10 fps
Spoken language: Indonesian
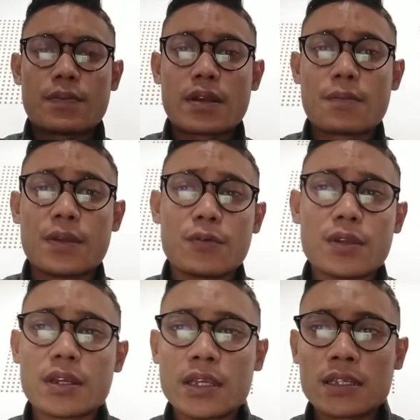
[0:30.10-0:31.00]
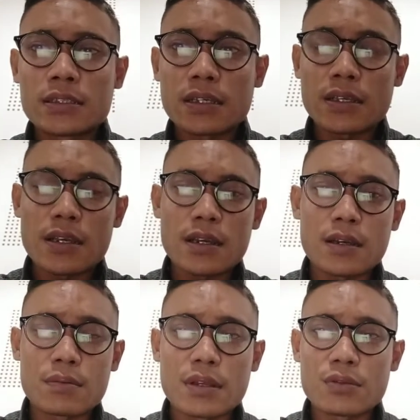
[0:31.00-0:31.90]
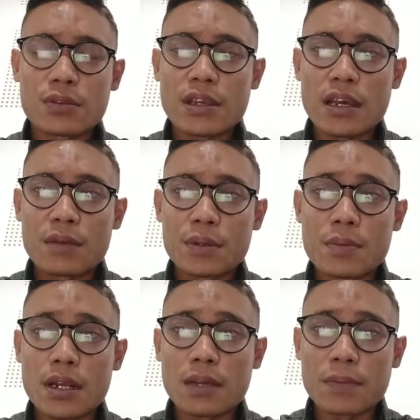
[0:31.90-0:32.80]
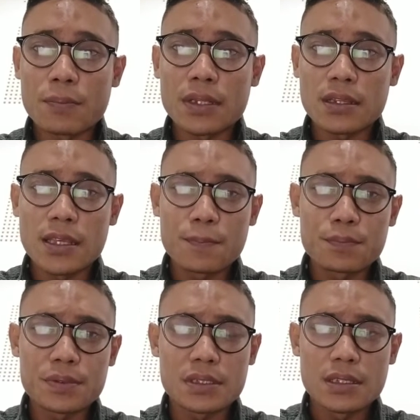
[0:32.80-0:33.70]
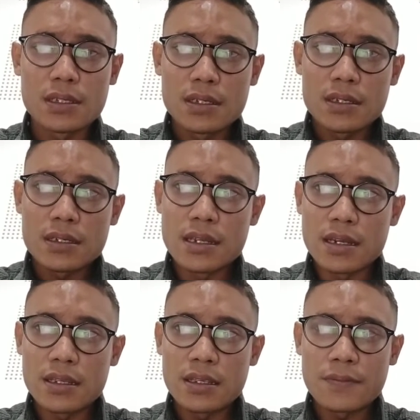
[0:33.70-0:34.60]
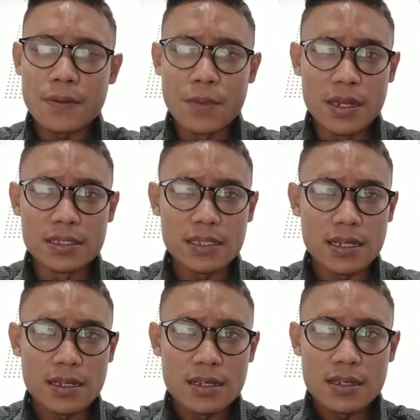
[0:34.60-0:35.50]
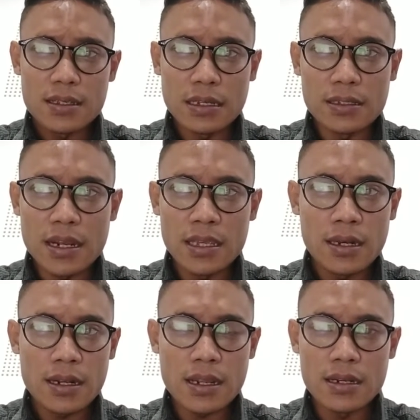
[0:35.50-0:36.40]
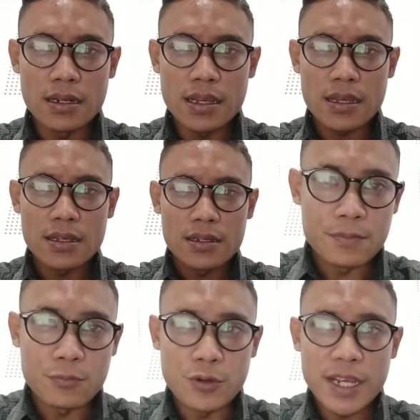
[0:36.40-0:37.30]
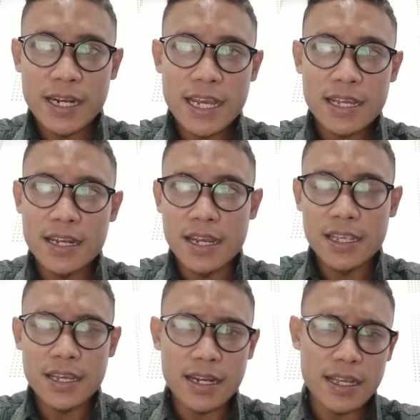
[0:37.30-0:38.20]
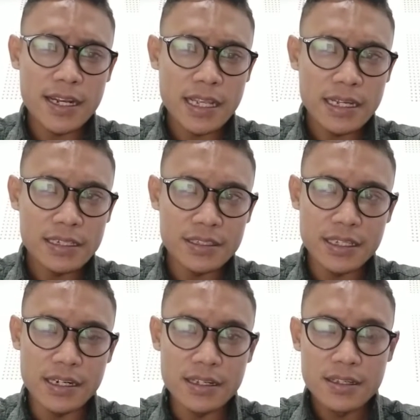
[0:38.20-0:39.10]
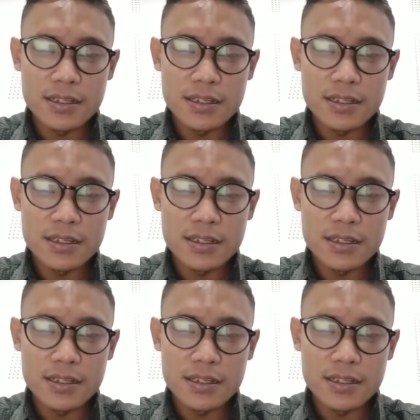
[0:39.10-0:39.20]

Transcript: Pada minggu ini saya akan melanjutkan beberapa tips dari Febi Risa. Yang terakhir adalah mulailah dari hal-hal yang kecil.